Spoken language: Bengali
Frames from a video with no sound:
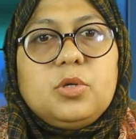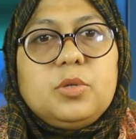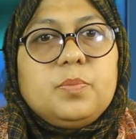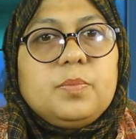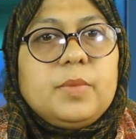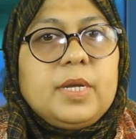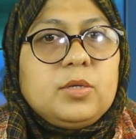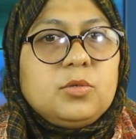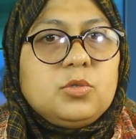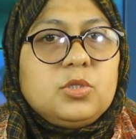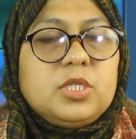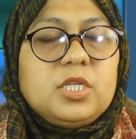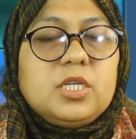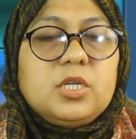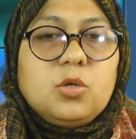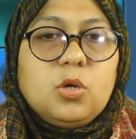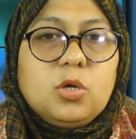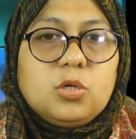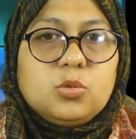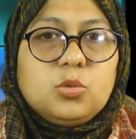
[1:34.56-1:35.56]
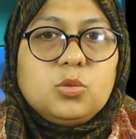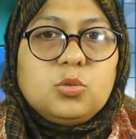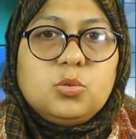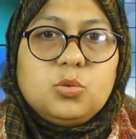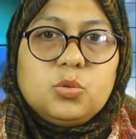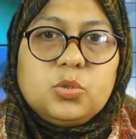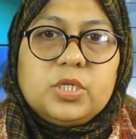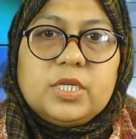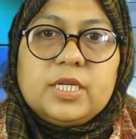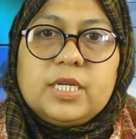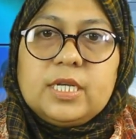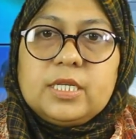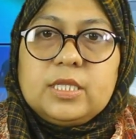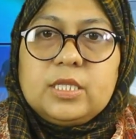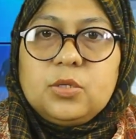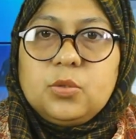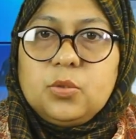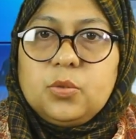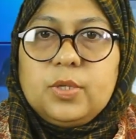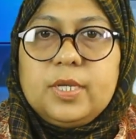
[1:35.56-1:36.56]
গরিব মানুষদের রক্ত চুষে
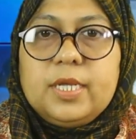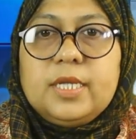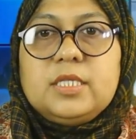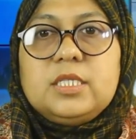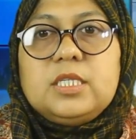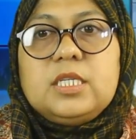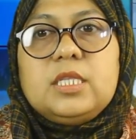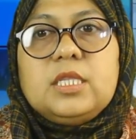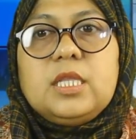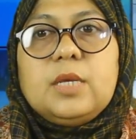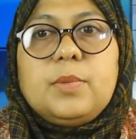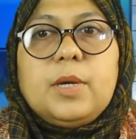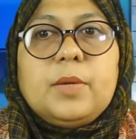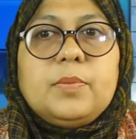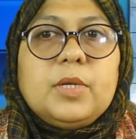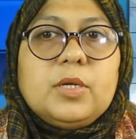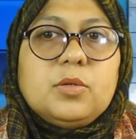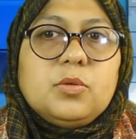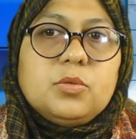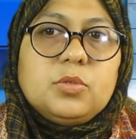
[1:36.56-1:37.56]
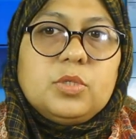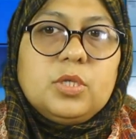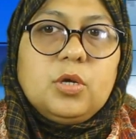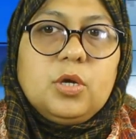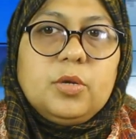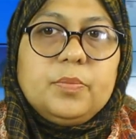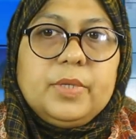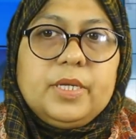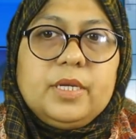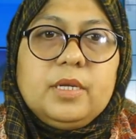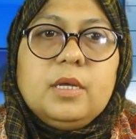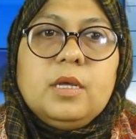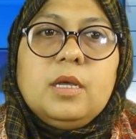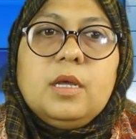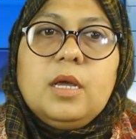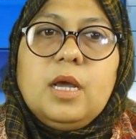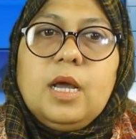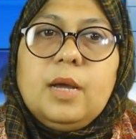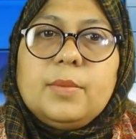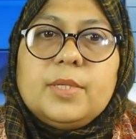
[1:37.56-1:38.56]
খেতে হলে চিন্তা ভাবনা করতে হবে
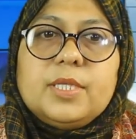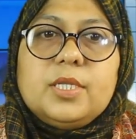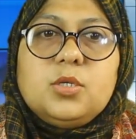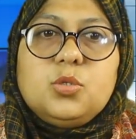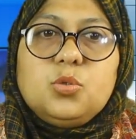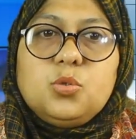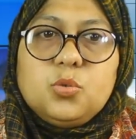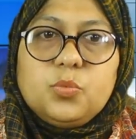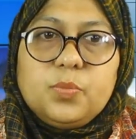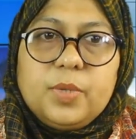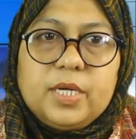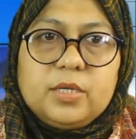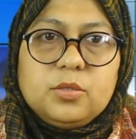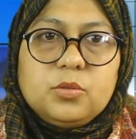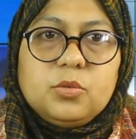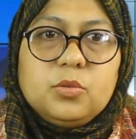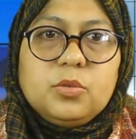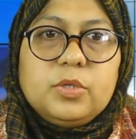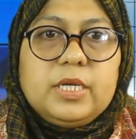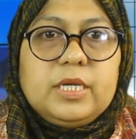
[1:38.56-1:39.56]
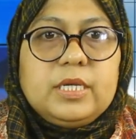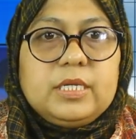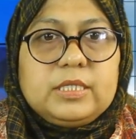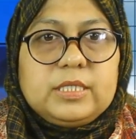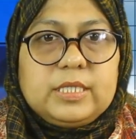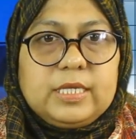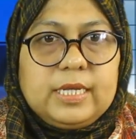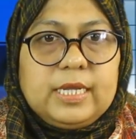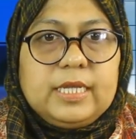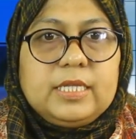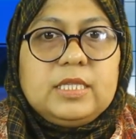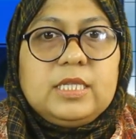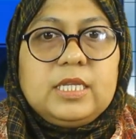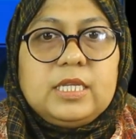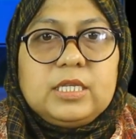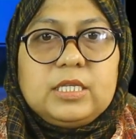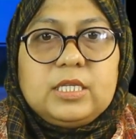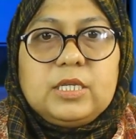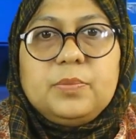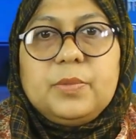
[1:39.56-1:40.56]
আমাদের সৌভাগ্য এই জেলায়
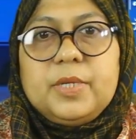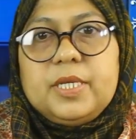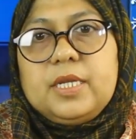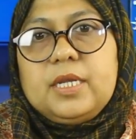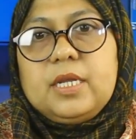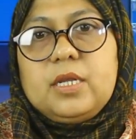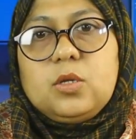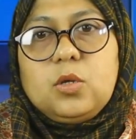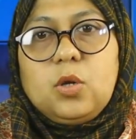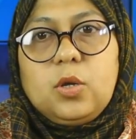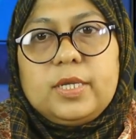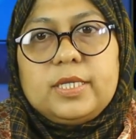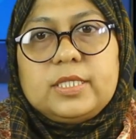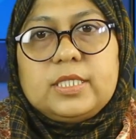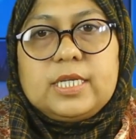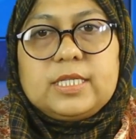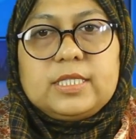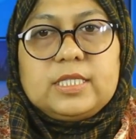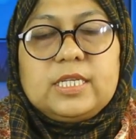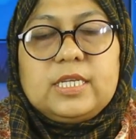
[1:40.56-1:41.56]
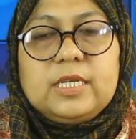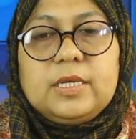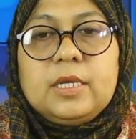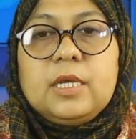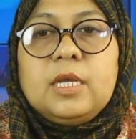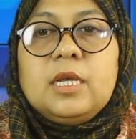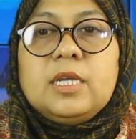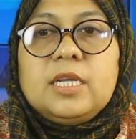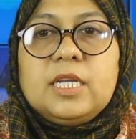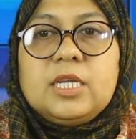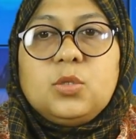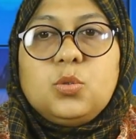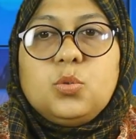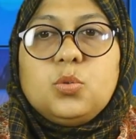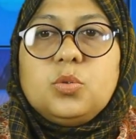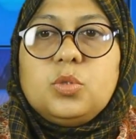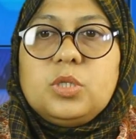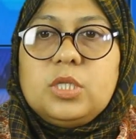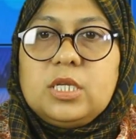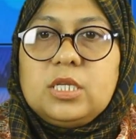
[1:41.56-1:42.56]
তিনটি মেডিকেল কলেজ আছে কিন্তু
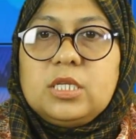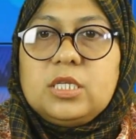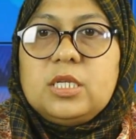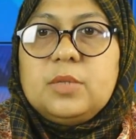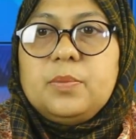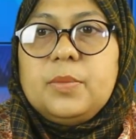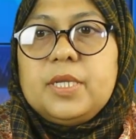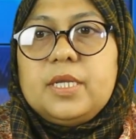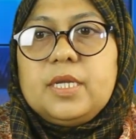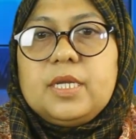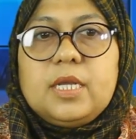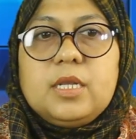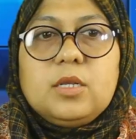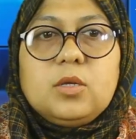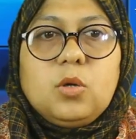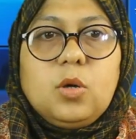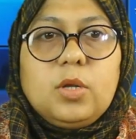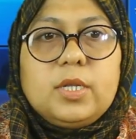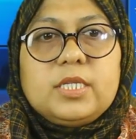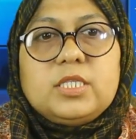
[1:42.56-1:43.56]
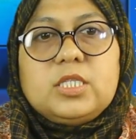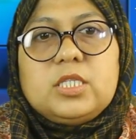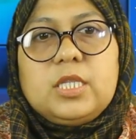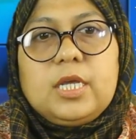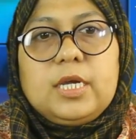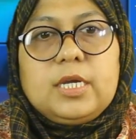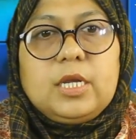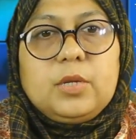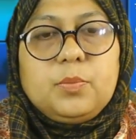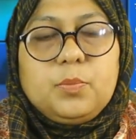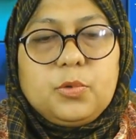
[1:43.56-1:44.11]
তিনটি মেডিকেল কলেজ থাকার